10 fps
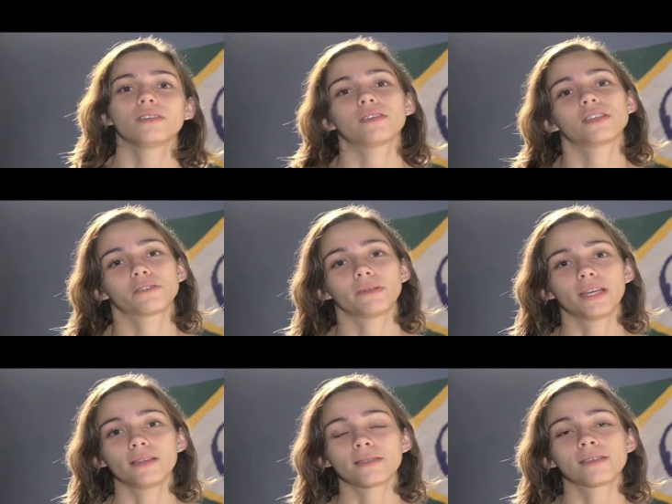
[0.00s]
sejam
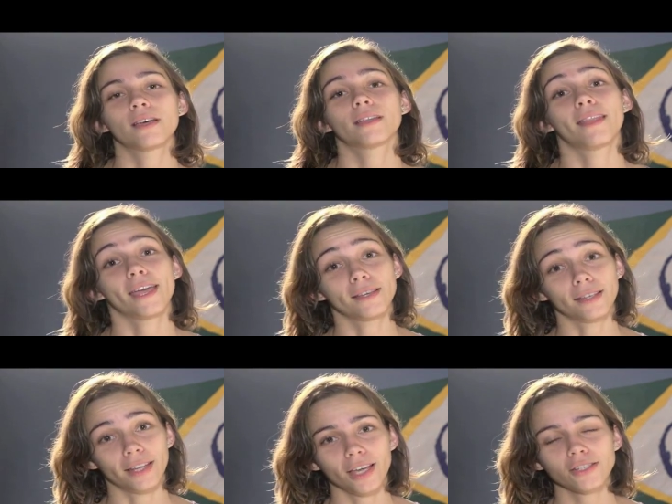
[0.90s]
eles da
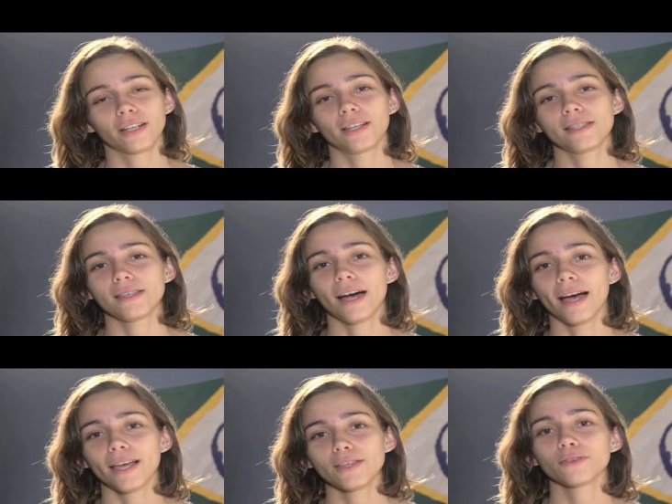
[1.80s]
igreja,
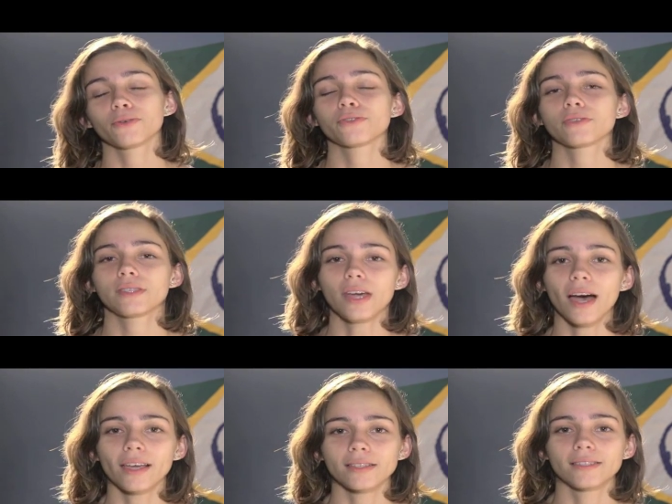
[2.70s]
eclesiais ou
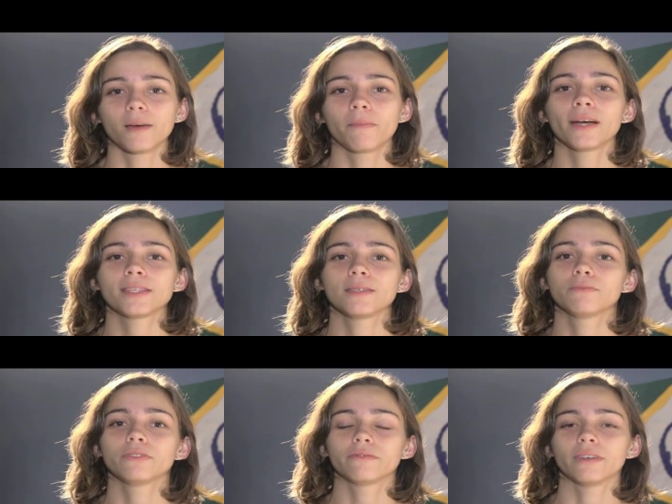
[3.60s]
sociais, né?
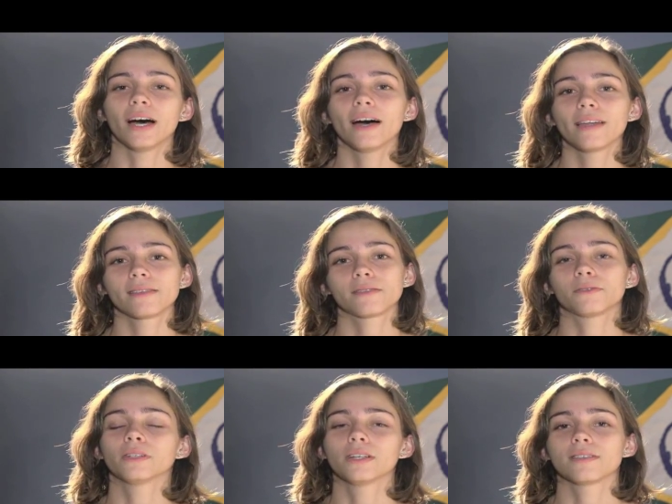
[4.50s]
Participo de várias
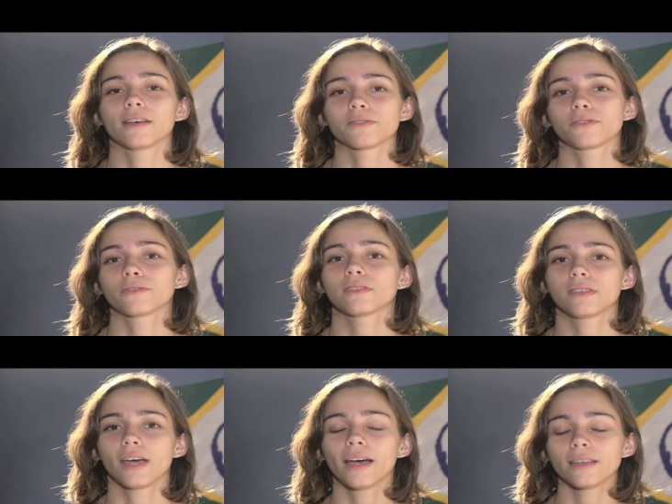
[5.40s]
organizações
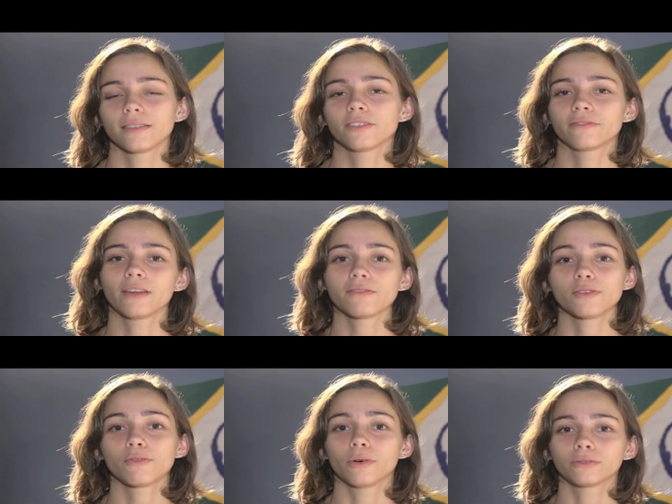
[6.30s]
sociais, né? De vários
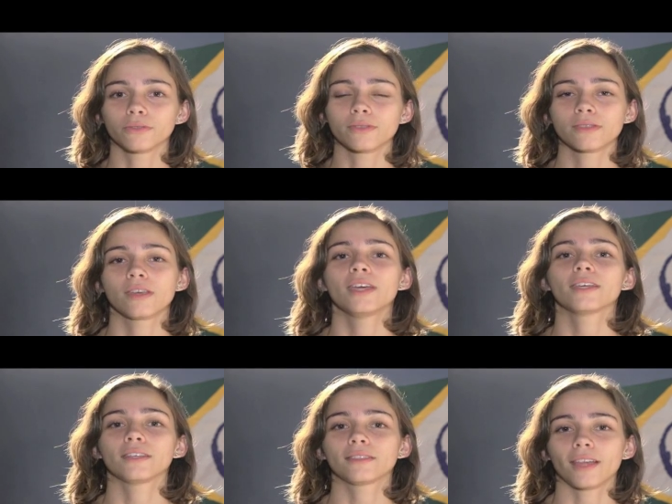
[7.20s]
encontros
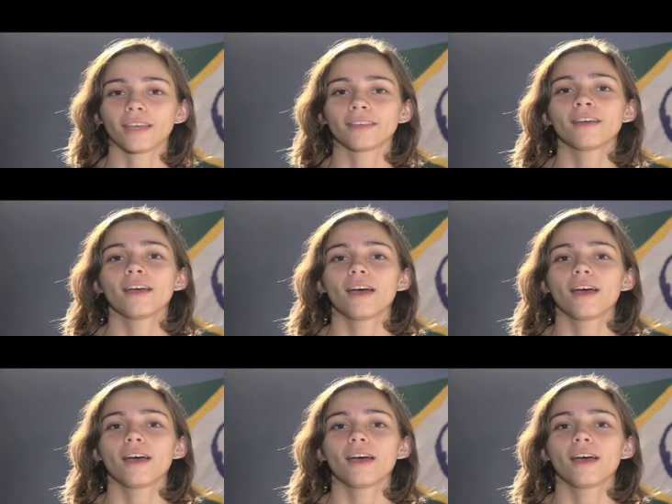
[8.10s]
que tem